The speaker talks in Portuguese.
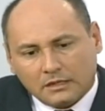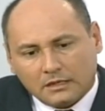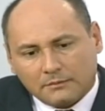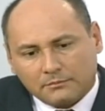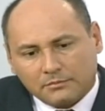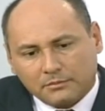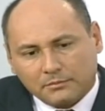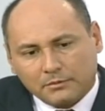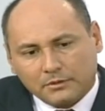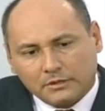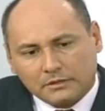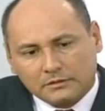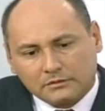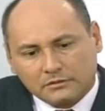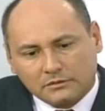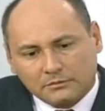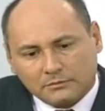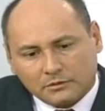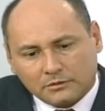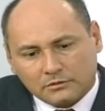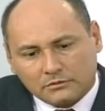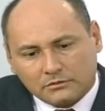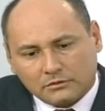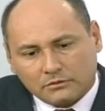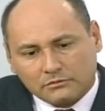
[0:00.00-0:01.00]
a população
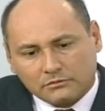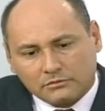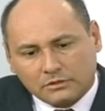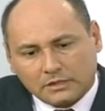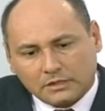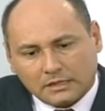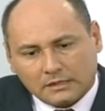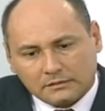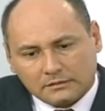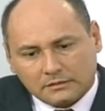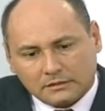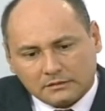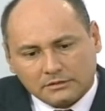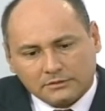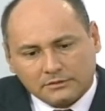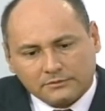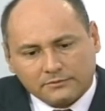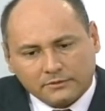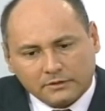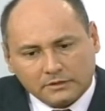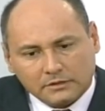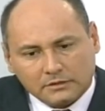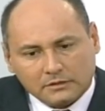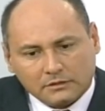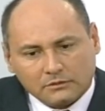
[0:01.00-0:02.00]
de modo está
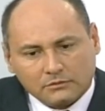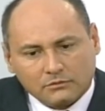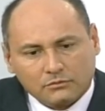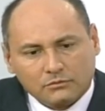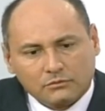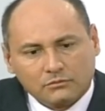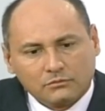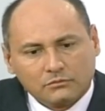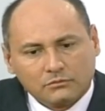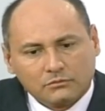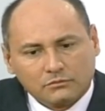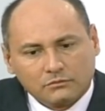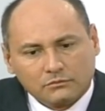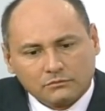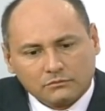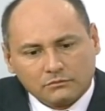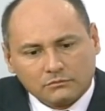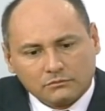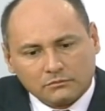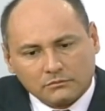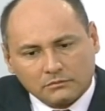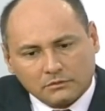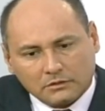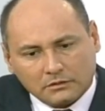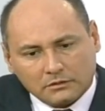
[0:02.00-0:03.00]
satisfeita com
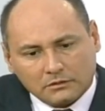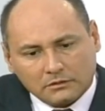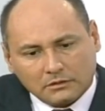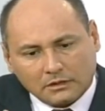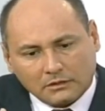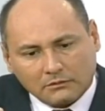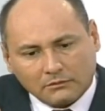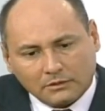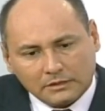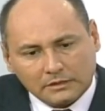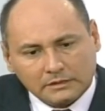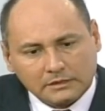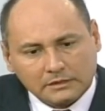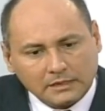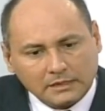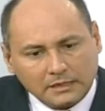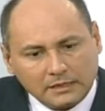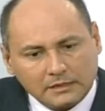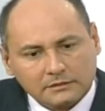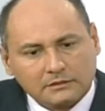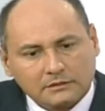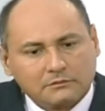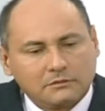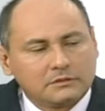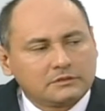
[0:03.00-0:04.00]
a
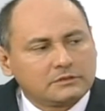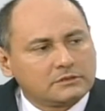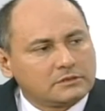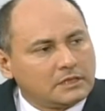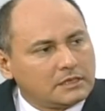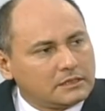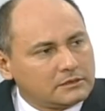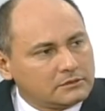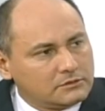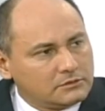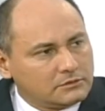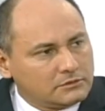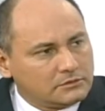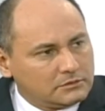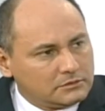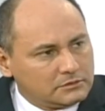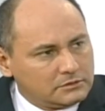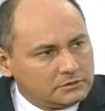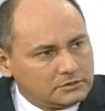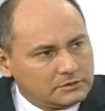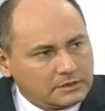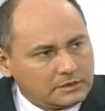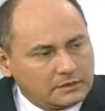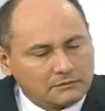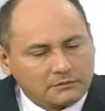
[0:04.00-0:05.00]
qualidade e a quantidade
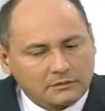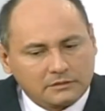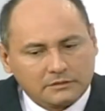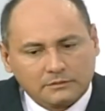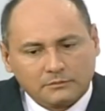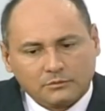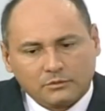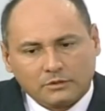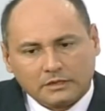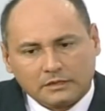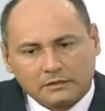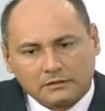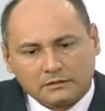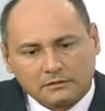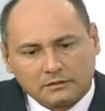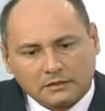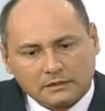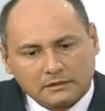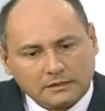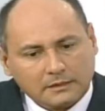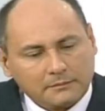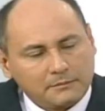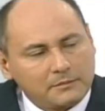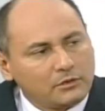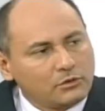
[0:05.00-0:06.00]
de cédulas e moedas.
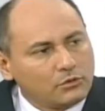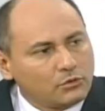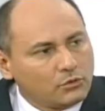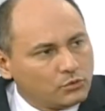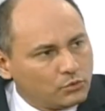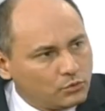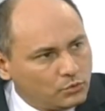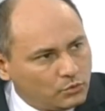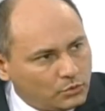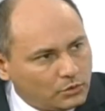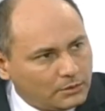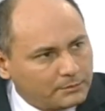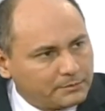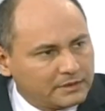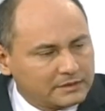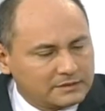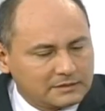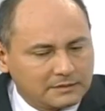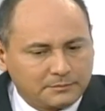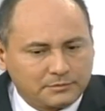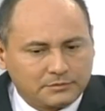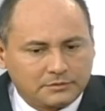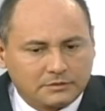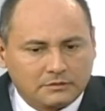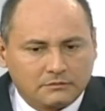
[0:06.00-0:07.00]
Até melhorou a
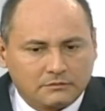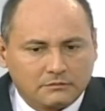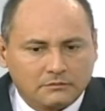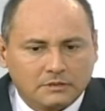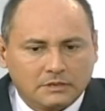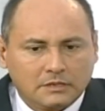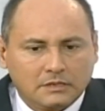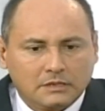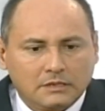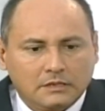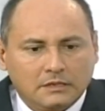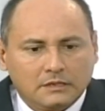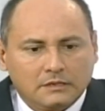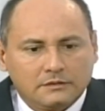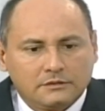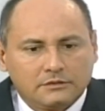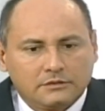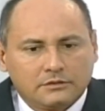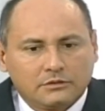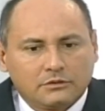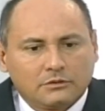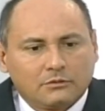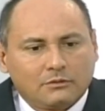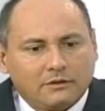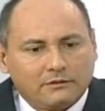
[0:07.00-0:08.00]
percepção
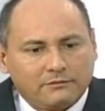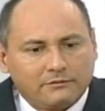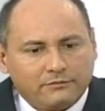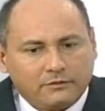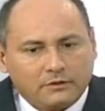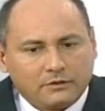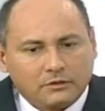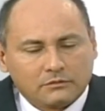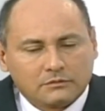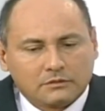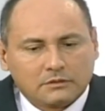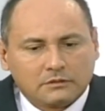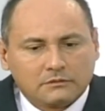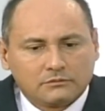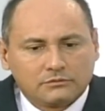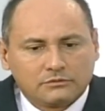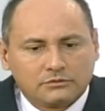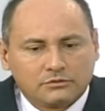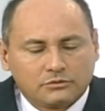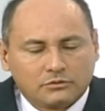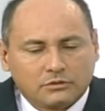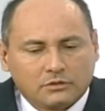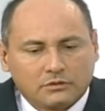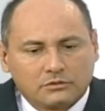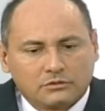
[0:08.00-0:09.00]
de que não há falta.
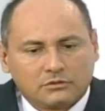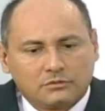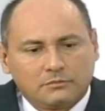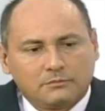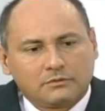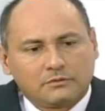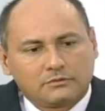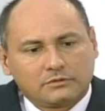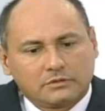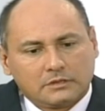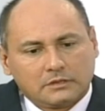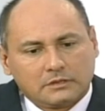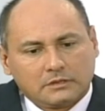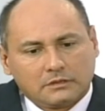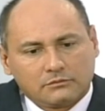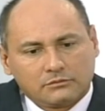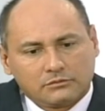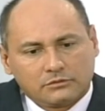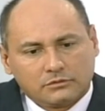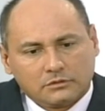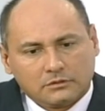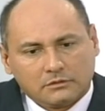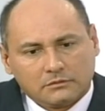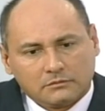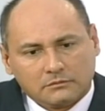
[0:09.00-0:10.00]
Os estoques do Banco Central
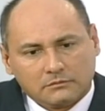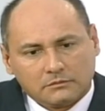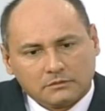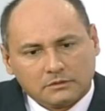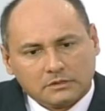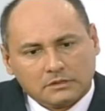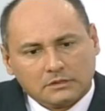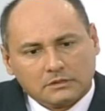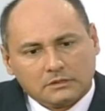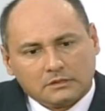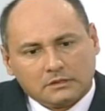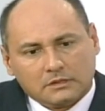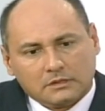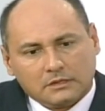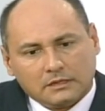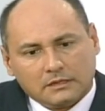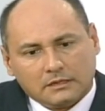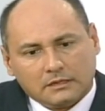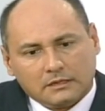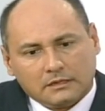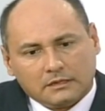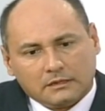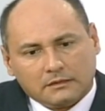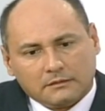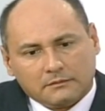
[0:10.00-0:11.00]
estão
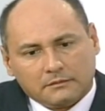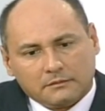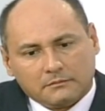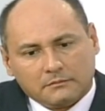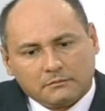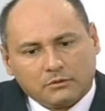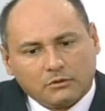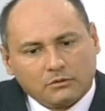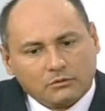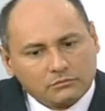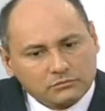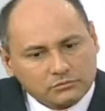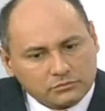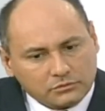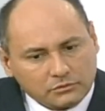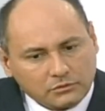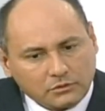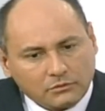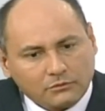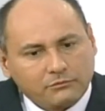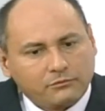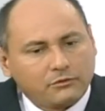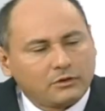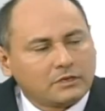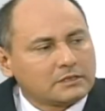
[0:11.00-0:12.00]
é, bons,
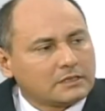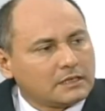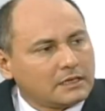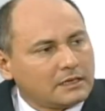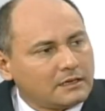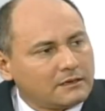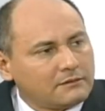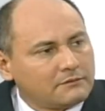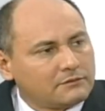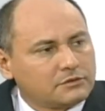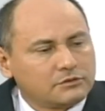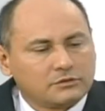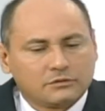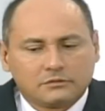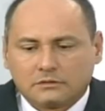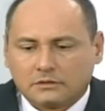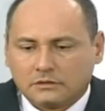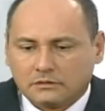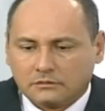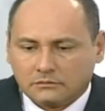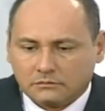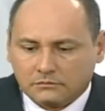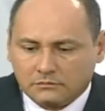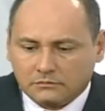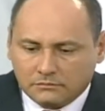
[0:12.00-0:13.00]
confortáveis,
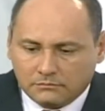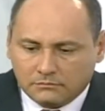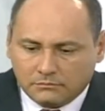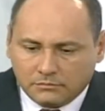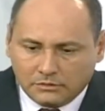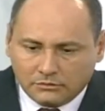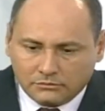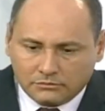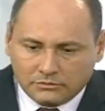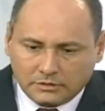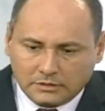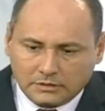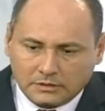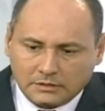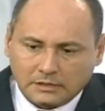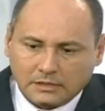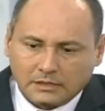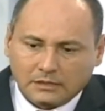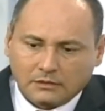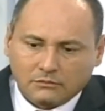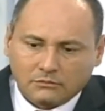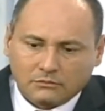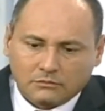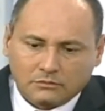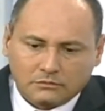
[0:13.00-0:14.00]
tanto do Banco
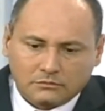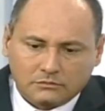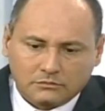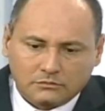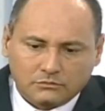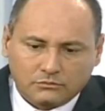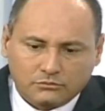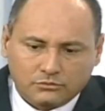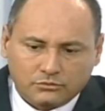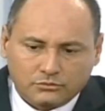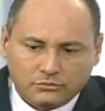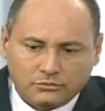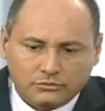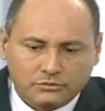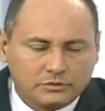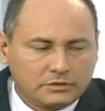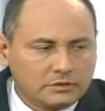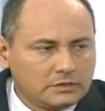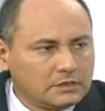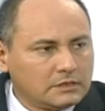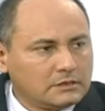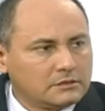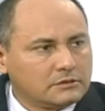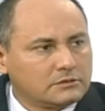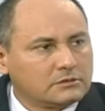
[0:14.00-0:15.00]
Central quanto do
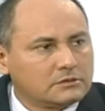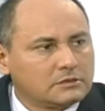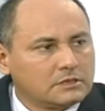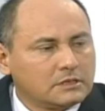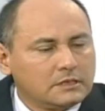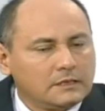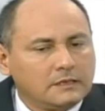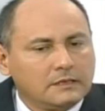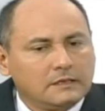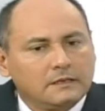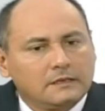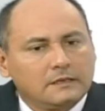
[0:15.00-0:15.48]
custodiante.